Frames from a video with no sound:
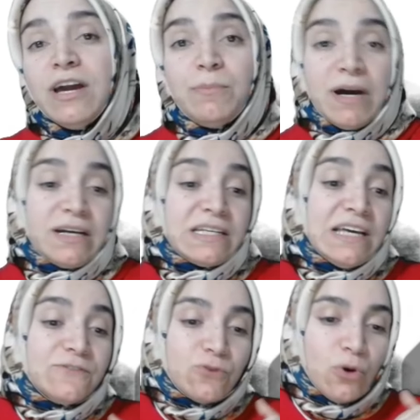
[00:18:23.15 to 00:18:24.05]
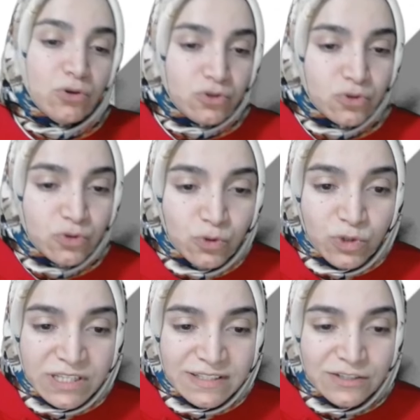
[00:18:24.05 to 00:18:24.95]
Pankreas öz suyu
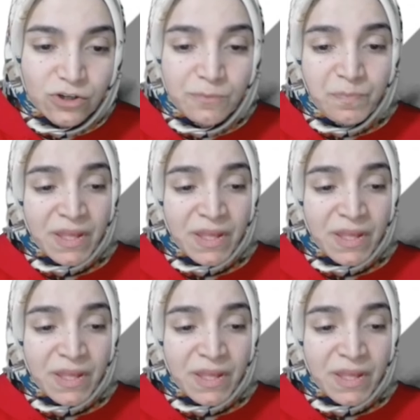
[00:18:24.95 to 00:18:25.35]
üretiliyor.